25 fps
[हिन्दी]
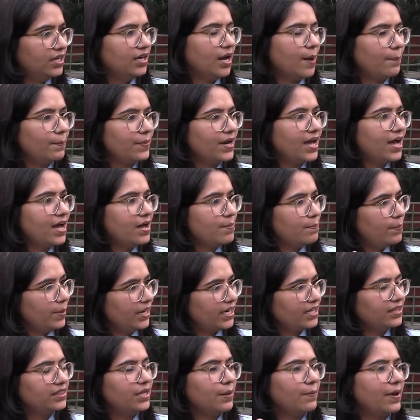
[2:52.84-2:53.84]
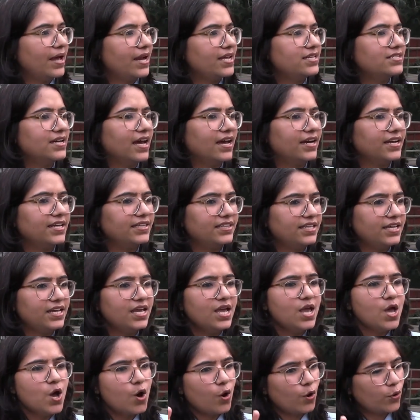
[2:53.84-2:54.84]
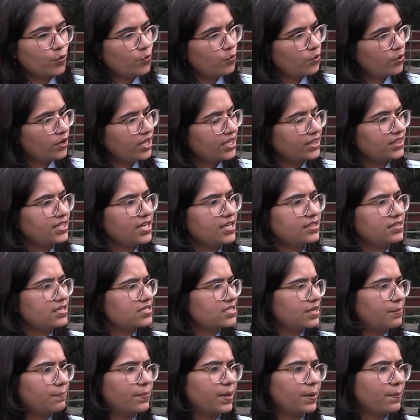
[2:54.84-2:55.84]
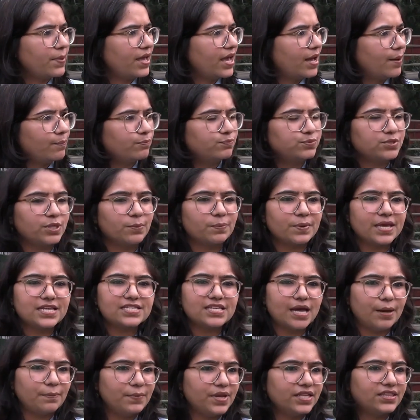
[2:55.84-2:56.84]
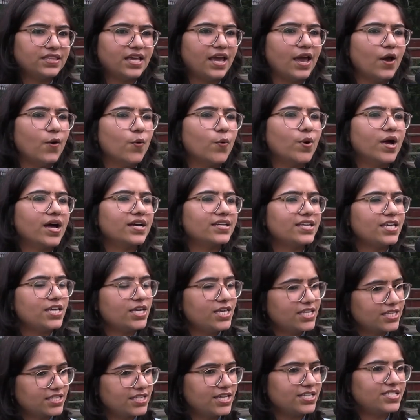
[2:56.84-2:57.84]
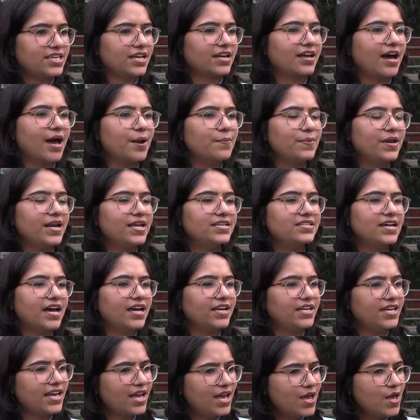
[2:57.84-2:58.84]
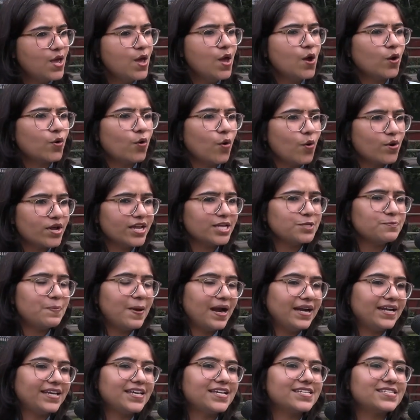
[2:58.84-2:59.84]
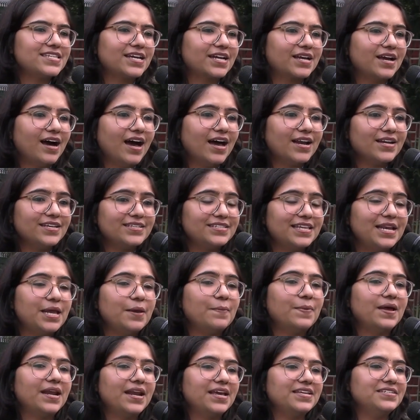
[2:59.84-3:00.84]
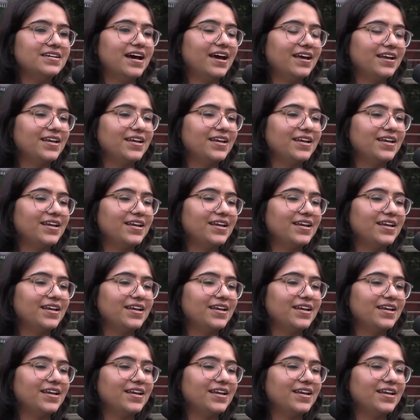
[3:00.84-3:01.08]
अपना बटन दबाने जा रही थी और उन्होंने तीन दिसंबर में आप सबके सामने तय होगा कि किसकी सरकार बनने जा रही है कांग्रेस पार्टी की सरकार इसलिए बनने जा